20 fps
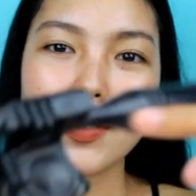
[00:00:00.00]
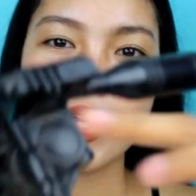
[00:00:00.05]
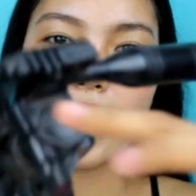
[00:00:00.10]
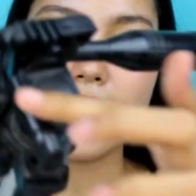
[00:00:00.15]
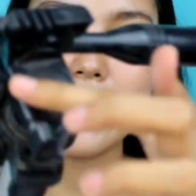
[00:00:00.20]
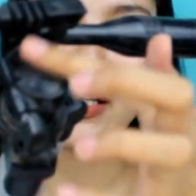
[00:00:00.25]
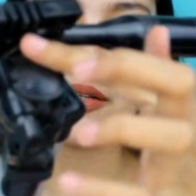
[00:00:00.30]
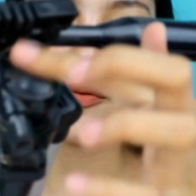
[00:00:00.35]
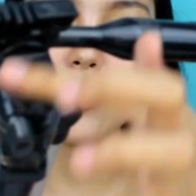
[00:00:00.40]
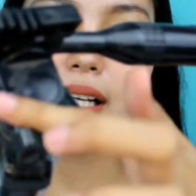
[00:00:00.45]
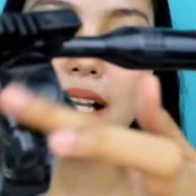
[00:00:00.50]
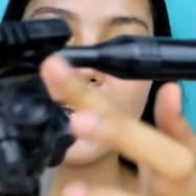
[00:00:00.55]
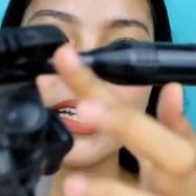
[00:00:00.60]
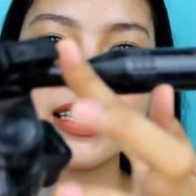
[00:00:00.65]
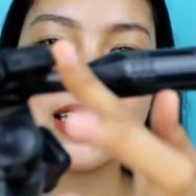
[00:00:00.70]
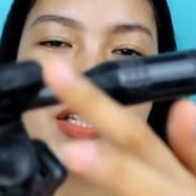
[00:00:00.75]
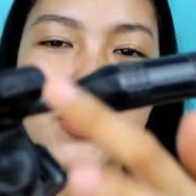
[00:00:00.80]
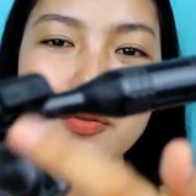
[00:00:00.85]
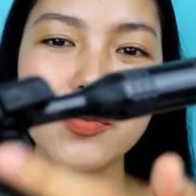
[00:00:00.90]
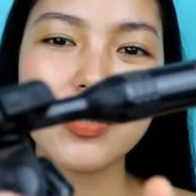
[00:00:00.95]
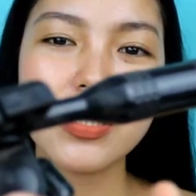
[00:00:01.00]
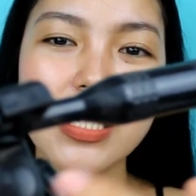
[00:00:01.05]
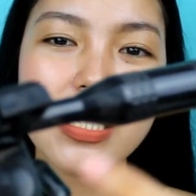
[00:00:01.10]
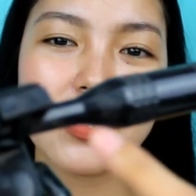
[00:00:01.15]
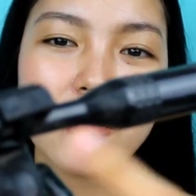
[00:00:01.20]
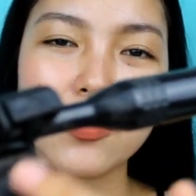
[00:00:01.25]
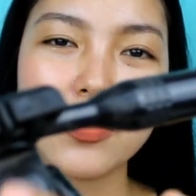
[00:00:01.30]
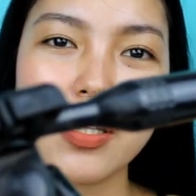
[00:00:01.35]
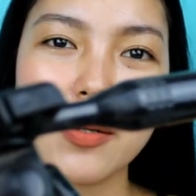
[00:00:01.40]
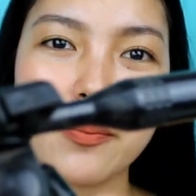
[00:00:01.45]
Ayan, wala na yung dito
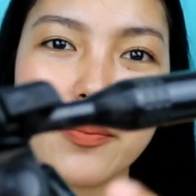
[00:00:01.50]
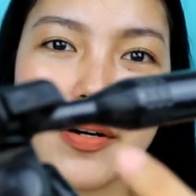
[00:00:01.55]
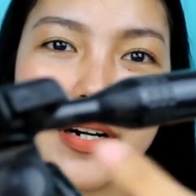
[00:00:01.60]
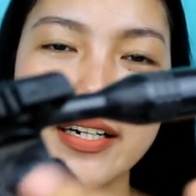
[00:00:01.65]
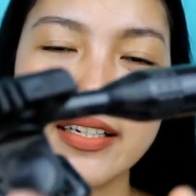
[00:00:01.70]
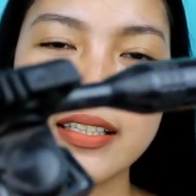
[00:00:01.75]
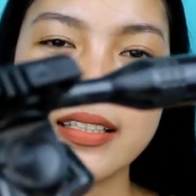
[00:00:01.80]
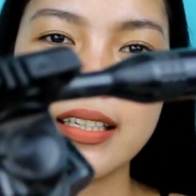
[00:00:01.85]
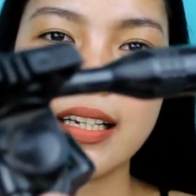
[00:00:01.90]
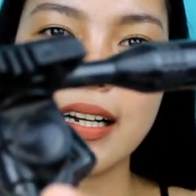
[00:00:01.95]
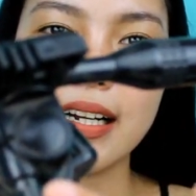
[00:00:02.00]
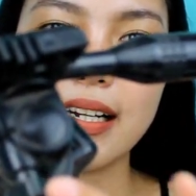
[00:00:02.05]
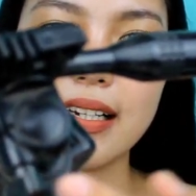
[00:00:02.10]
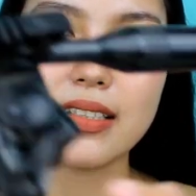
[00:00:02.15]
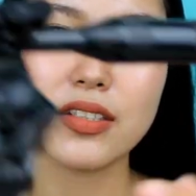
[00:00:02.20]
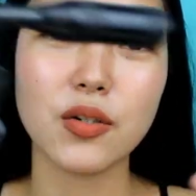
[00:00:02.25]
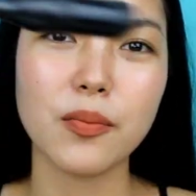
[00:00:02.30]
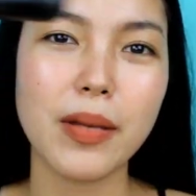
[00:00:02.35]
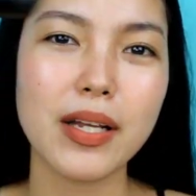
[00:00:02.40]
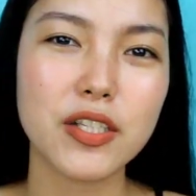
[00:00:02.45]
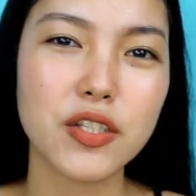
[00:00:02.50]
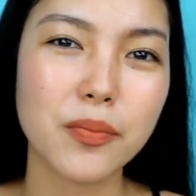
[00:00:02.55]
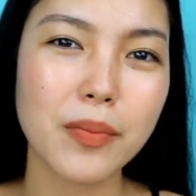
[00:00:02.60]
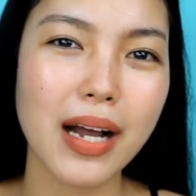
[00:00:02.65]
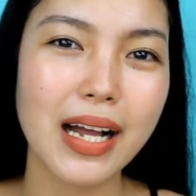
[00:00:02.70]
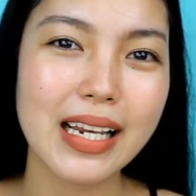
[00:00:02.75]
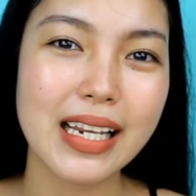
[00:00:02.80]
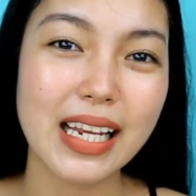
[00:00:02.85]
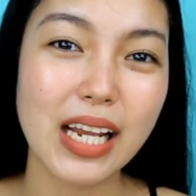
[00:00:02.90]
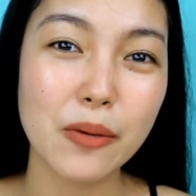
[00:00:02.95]
na part niya. So, medyo
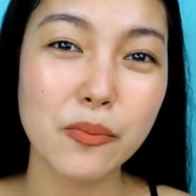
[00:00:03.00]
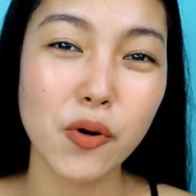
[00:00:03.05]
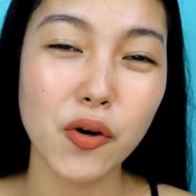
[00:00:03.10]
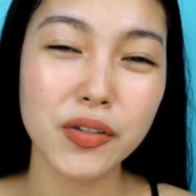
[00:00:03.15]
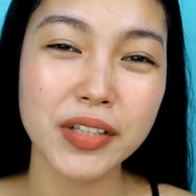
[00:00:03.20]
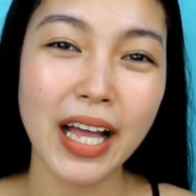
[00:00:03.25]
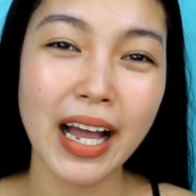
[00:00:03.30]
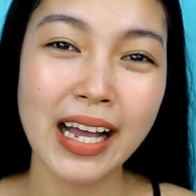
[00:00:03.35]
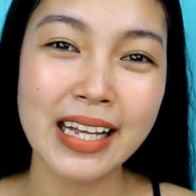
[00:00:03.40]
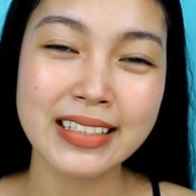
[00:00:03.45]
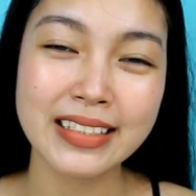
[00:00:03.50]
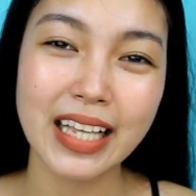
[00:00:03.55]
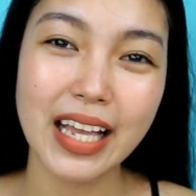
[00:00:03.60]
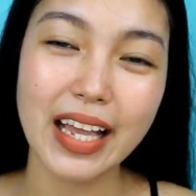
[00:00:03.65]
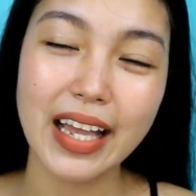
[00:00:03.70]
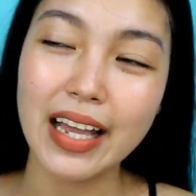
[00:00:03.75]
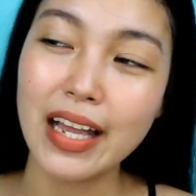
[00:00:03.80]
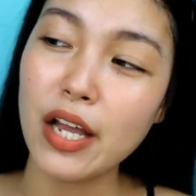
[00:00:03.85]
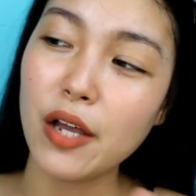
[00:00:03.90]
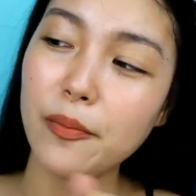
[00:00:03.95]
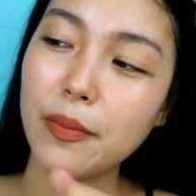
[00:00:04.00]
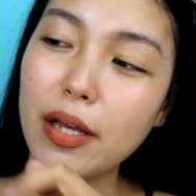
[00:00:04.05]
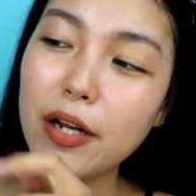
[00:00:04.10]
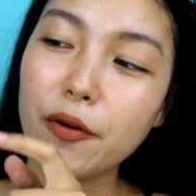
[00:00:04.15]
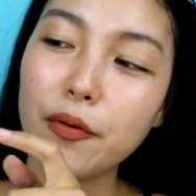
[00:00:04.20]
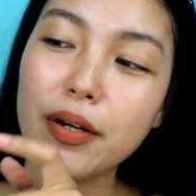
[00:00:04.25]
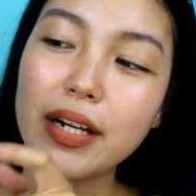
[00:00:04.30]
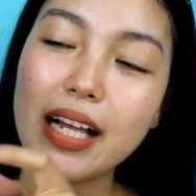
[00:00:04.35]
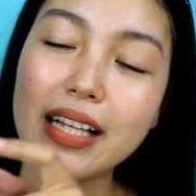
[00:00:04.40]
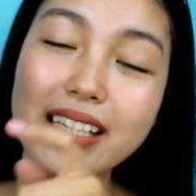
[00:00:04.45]
maalikabok na kasi. Pero
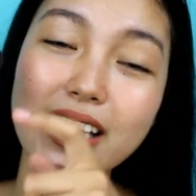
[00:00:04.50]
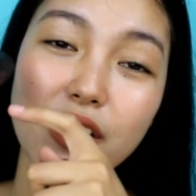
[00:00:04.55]
wala na